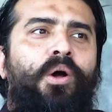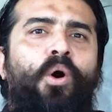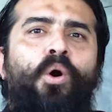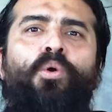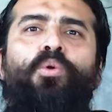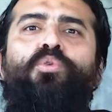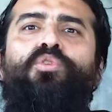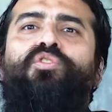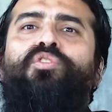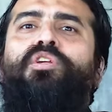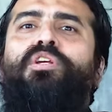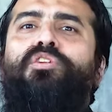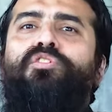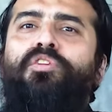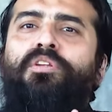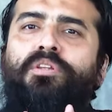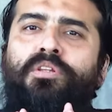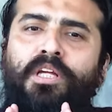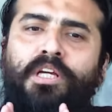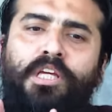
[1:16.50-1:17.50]
और उसकी
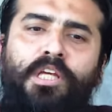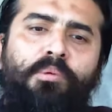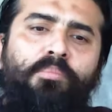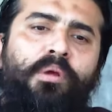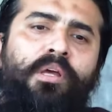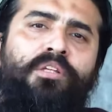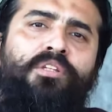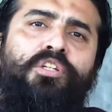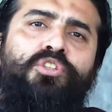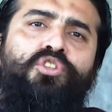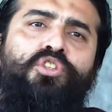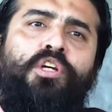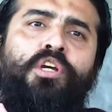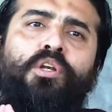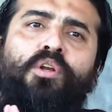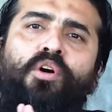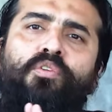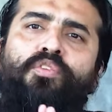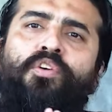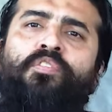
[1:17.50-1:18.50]
जिंदगी में द
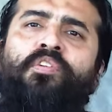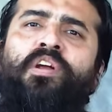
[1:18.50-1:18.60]
चेन ऑफ